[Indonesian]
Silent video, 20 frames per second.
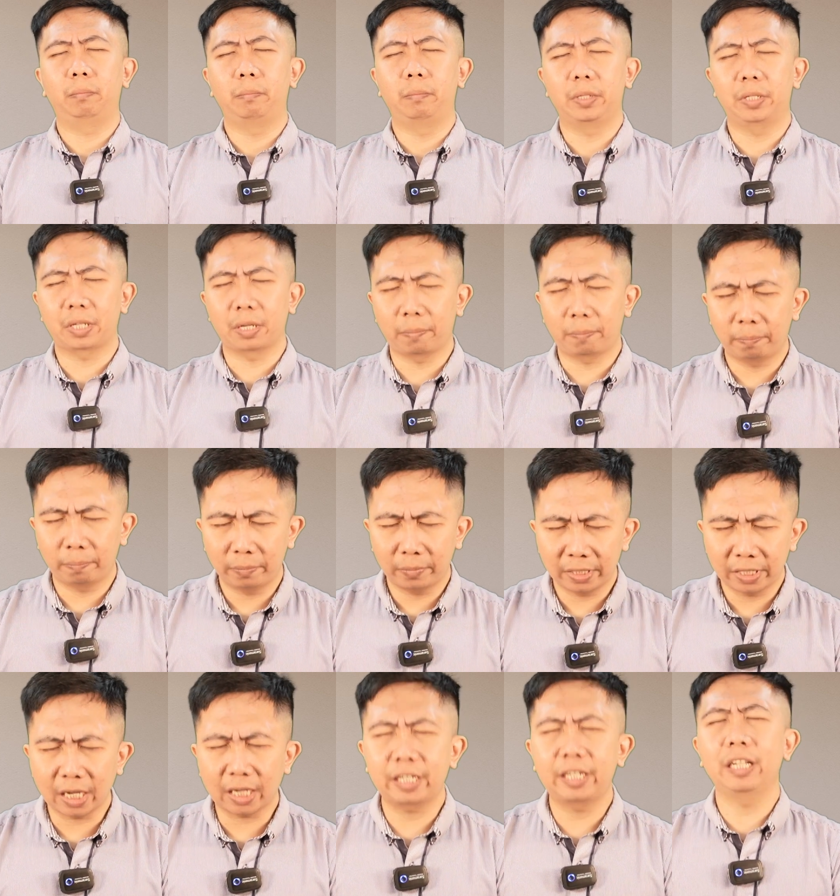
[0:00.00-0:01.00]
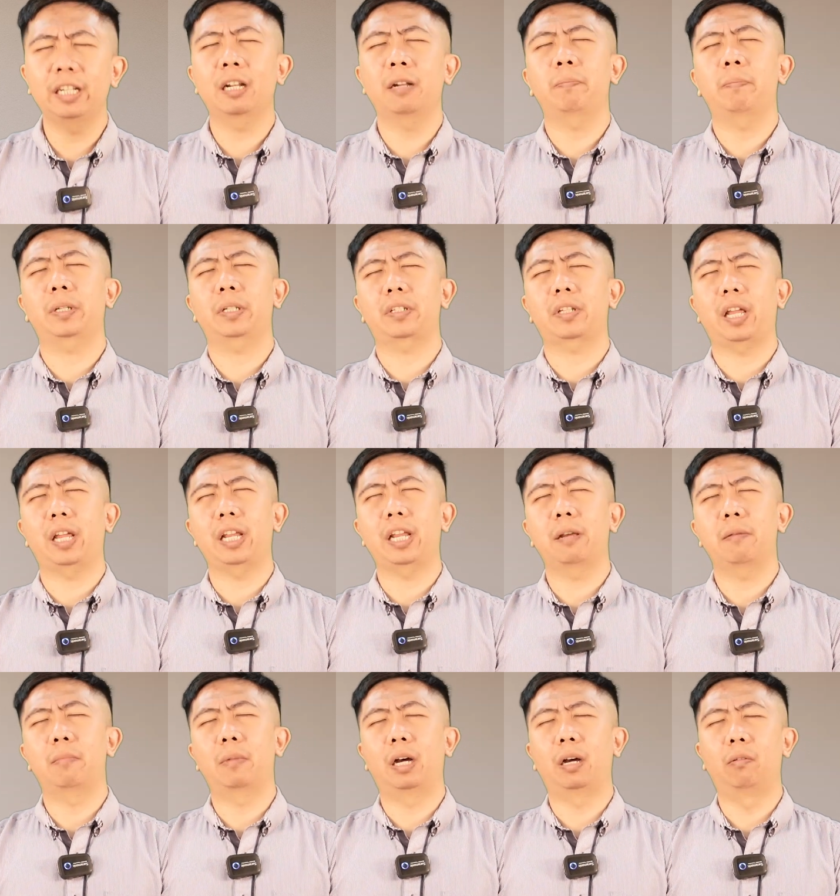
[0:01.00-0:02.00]
bisa yakin dan
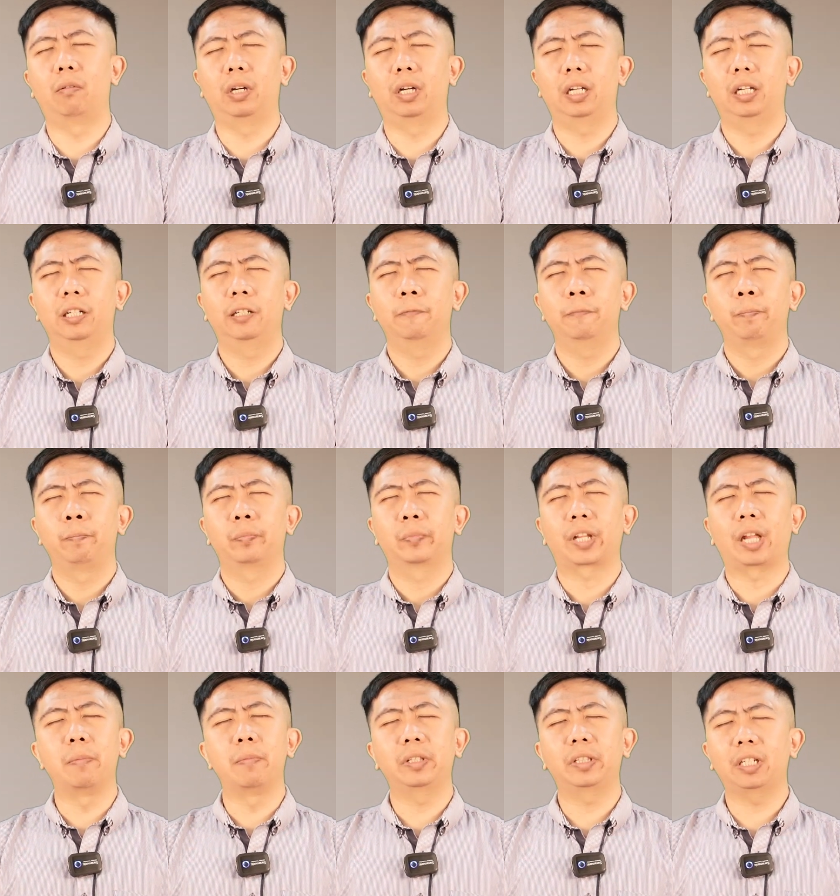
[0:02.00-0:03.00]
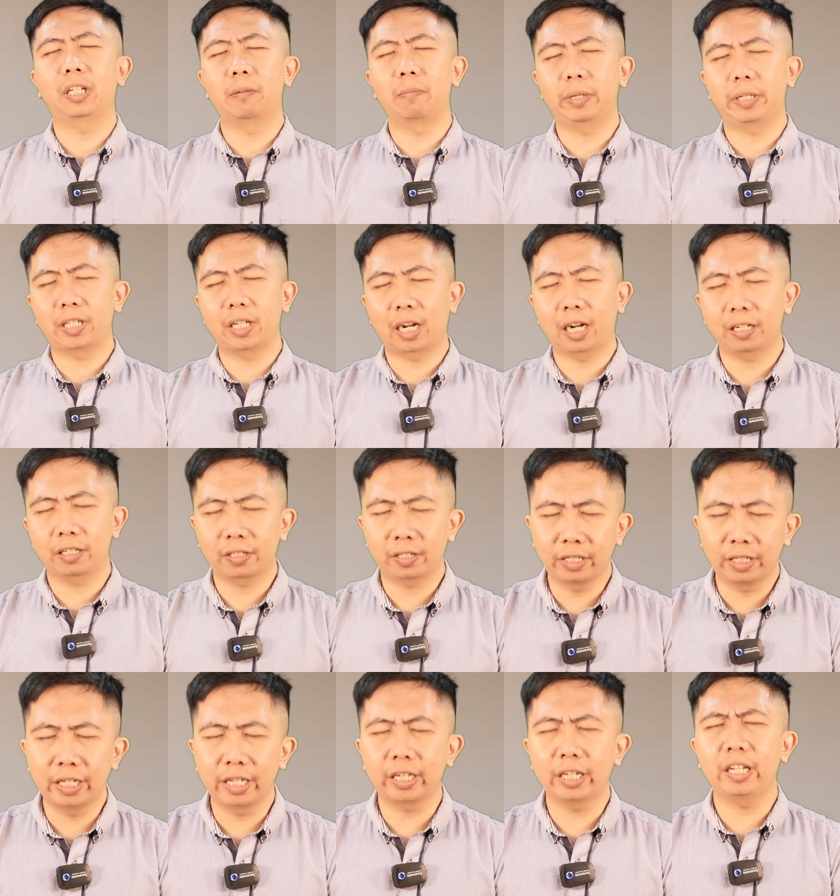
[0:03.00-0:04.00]
percaya bahwa kami tidak berjalan
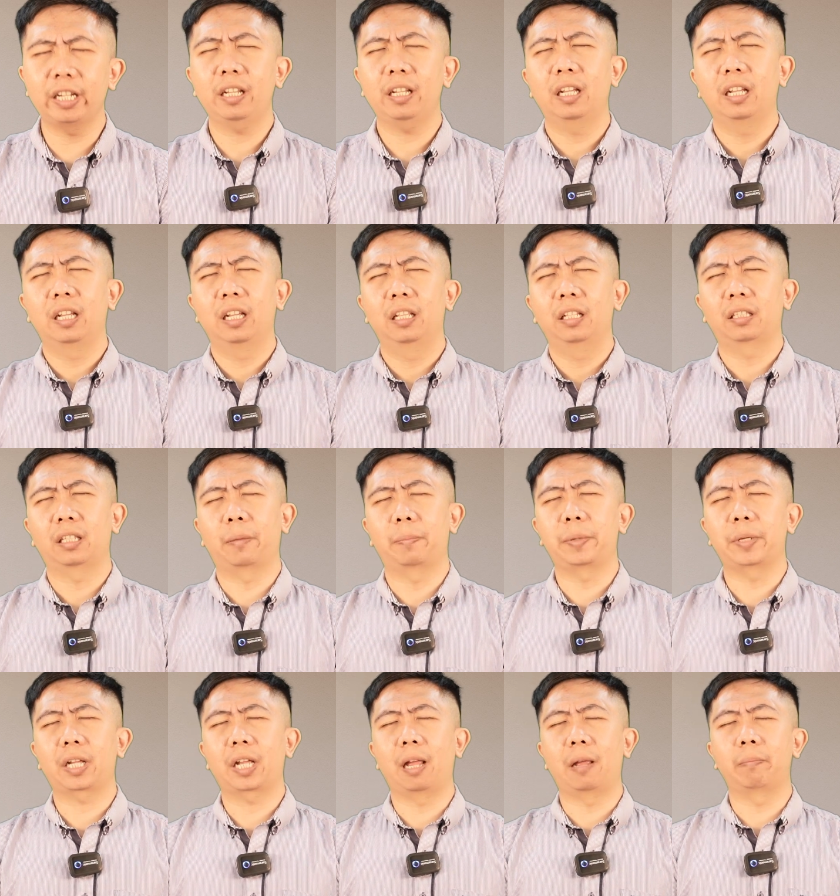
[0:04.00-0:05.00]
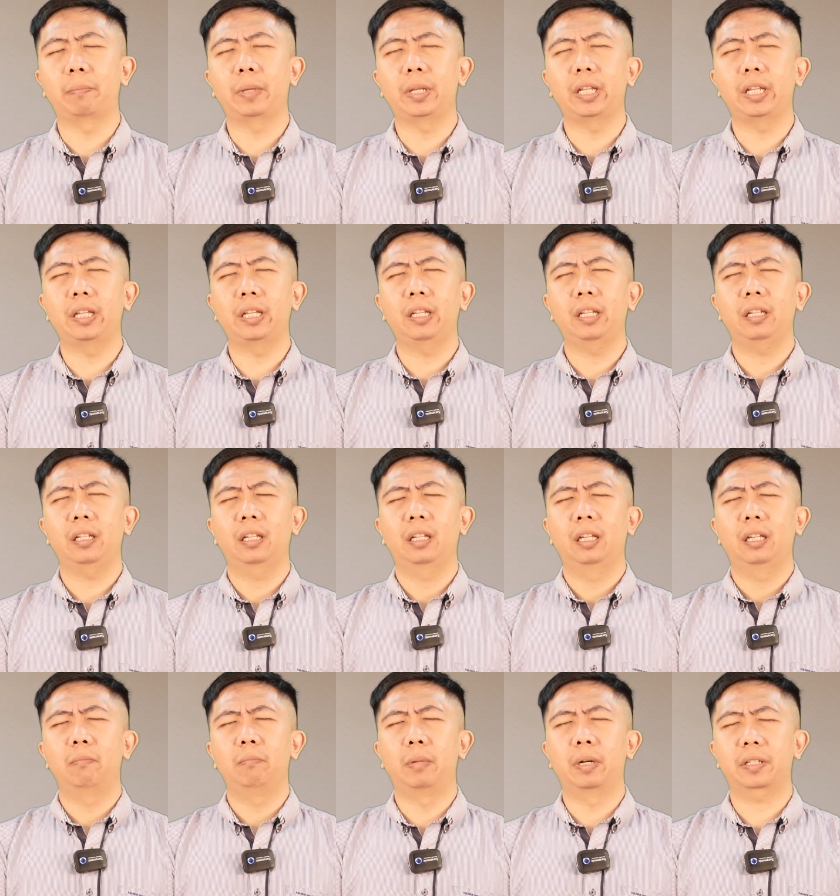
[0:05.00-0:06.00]
sendiri tapi kami
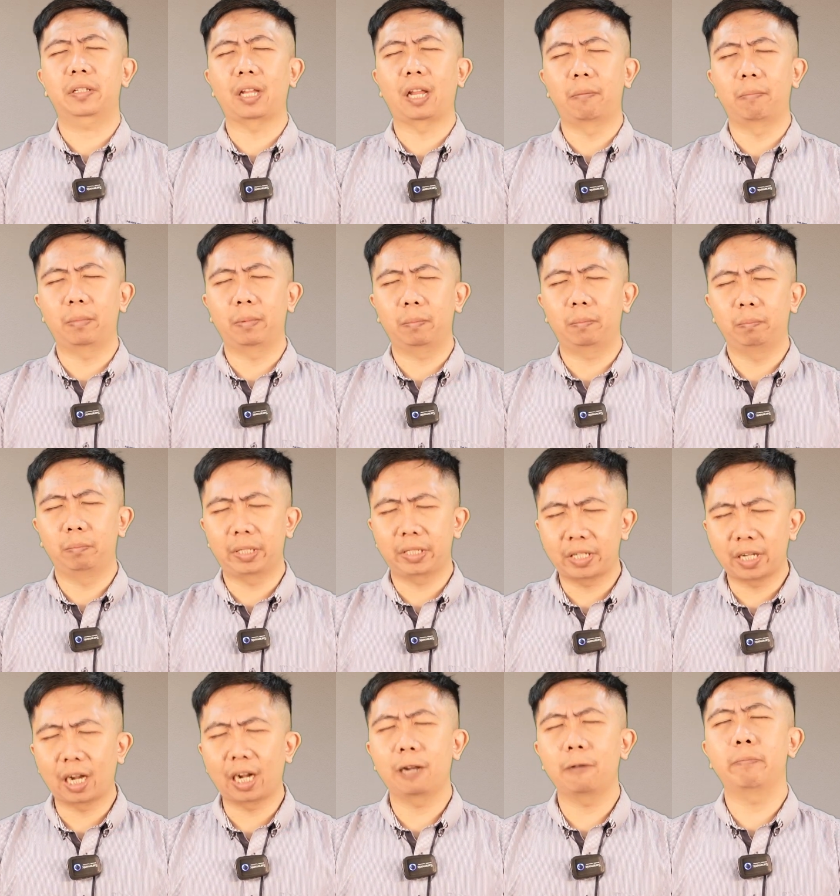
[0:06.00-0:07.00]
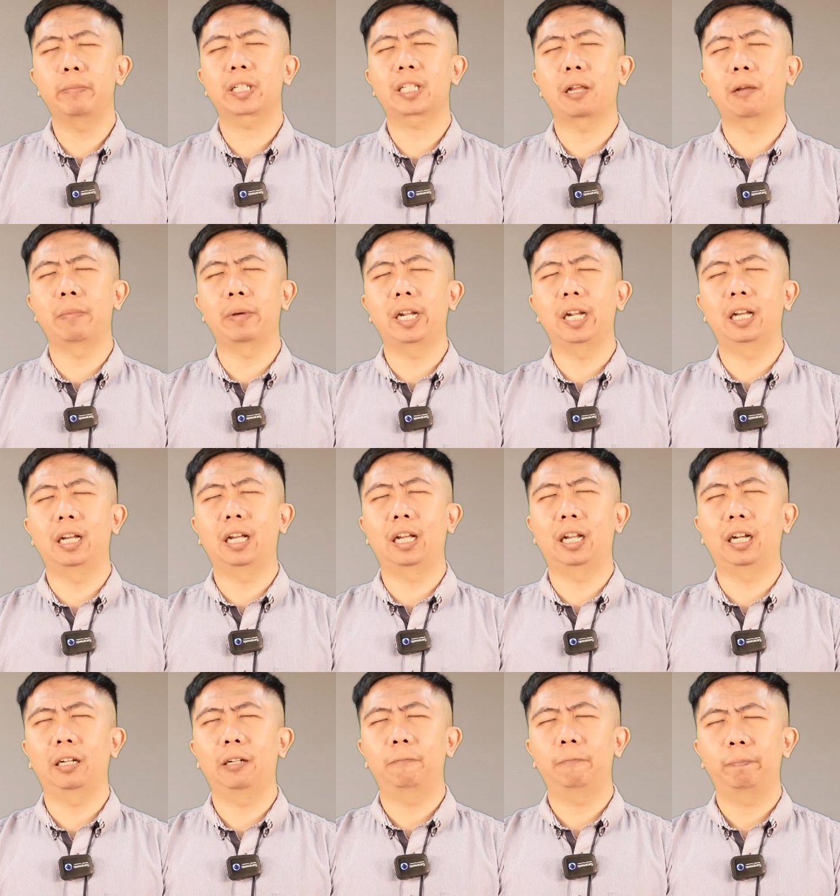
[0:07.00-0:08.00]
bersama berjalan bersama
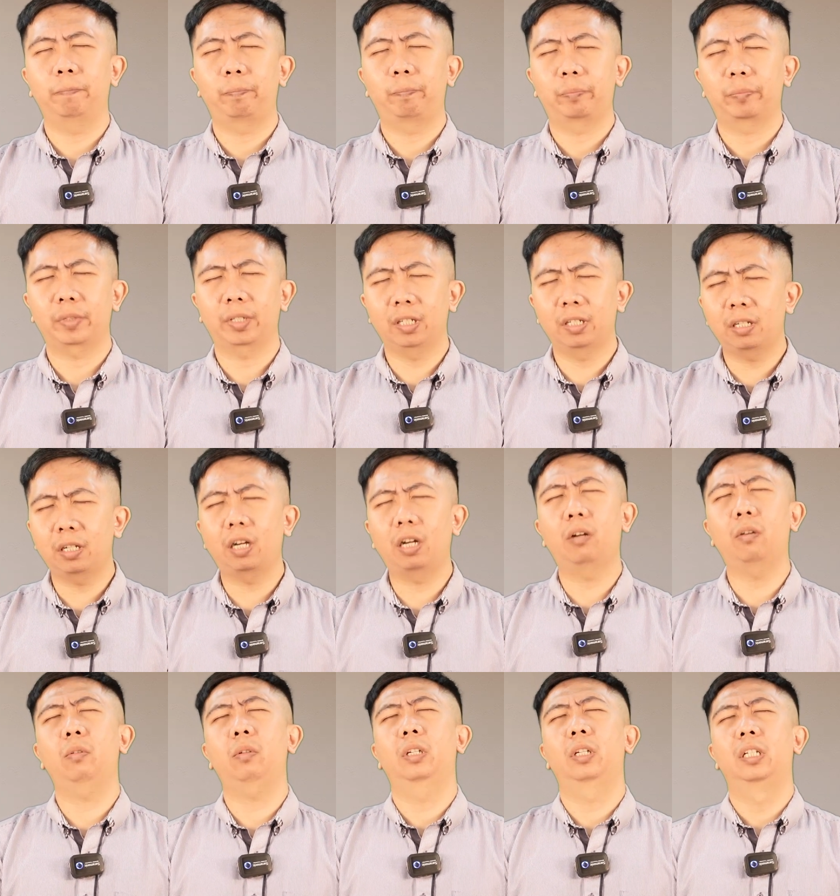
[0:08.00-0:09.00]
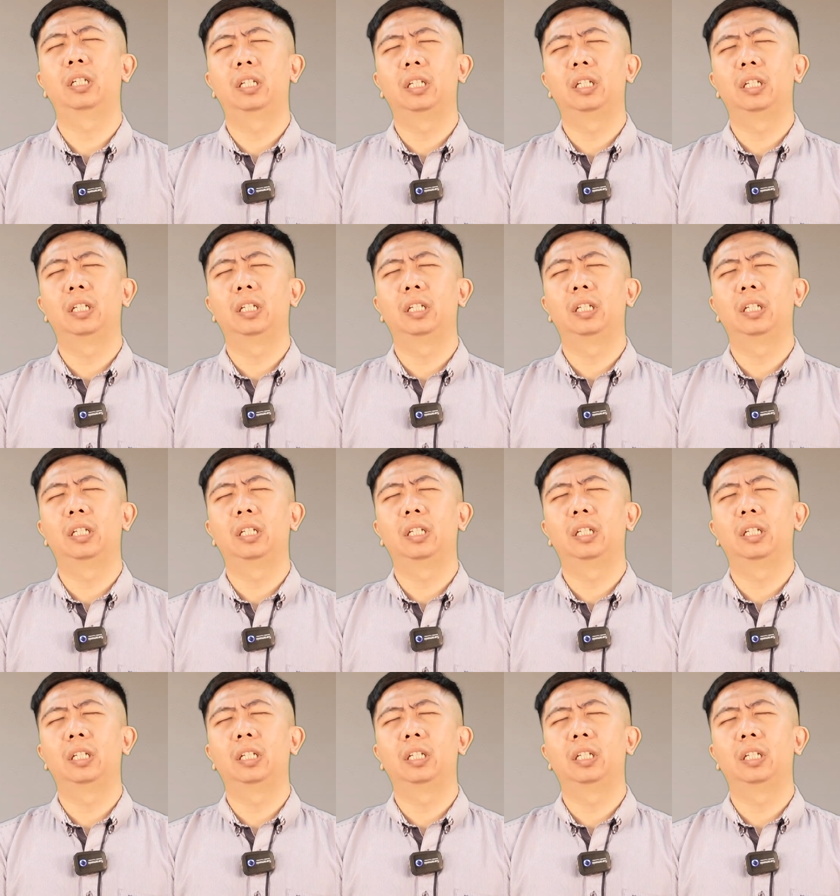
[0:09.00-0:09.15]
dengan Engkau